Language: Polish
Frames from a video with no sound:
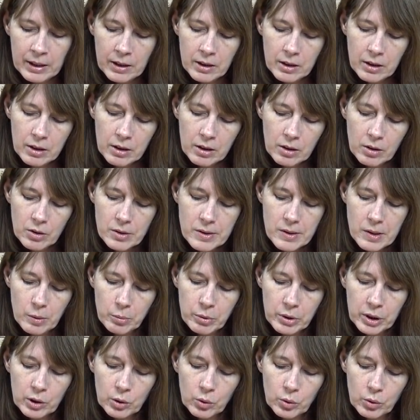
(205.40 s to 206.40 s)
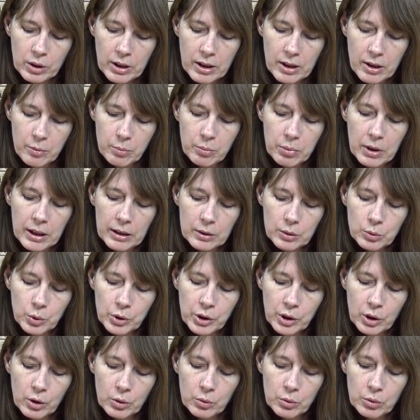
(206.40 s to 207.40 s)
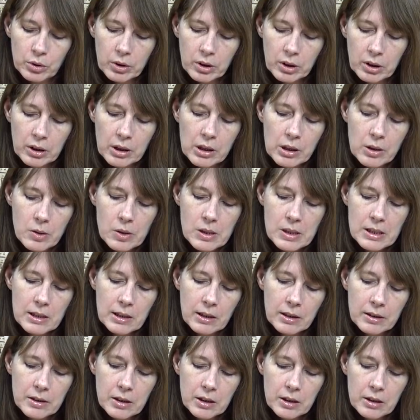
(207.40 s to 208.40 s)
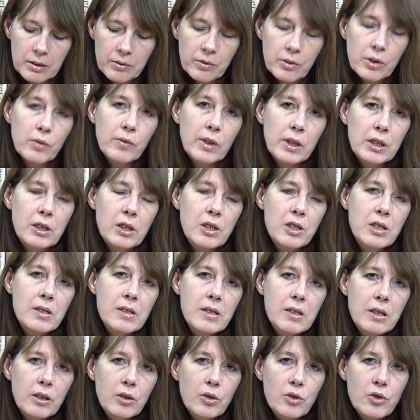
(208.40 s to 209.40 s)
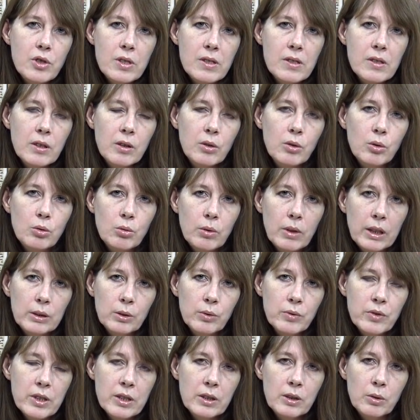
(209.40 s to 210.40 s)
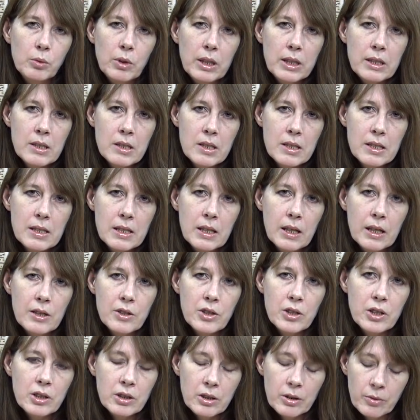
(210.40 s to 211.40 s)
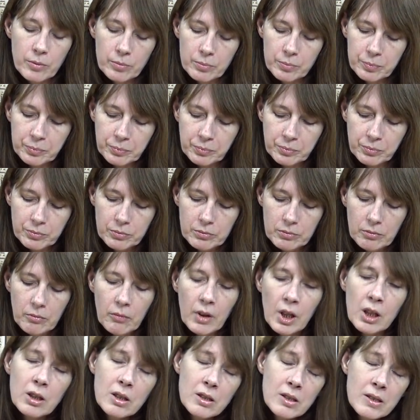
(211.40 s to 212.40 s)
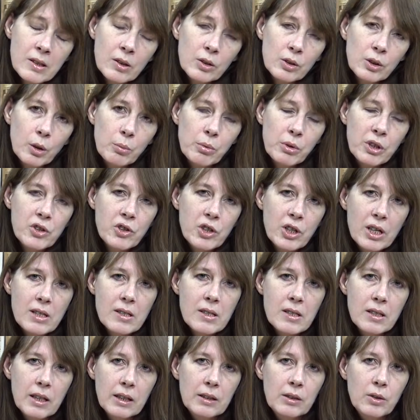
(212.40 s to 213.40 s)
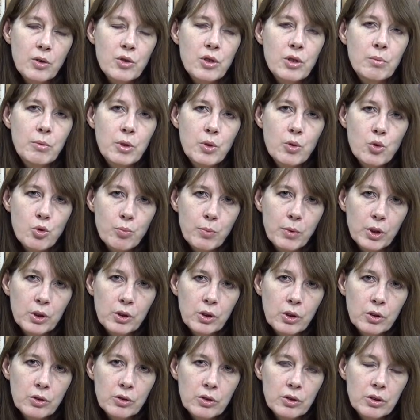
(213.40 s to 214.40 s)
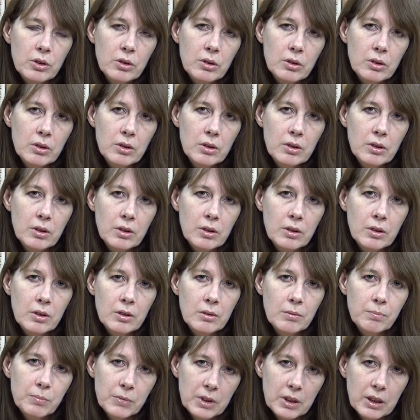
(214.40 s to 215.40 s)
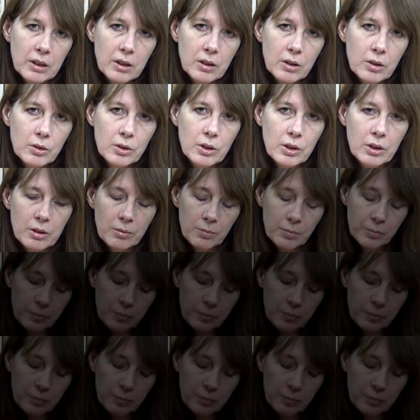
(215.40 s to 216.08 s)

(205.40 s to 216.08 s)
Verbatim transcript: E, osoby, które planują e, rozstanie, wyrwanie się z niekorzystnych układów, sytuacji, zdarzeń, jest to dobry czas na to, żeby już podjąć te kroki.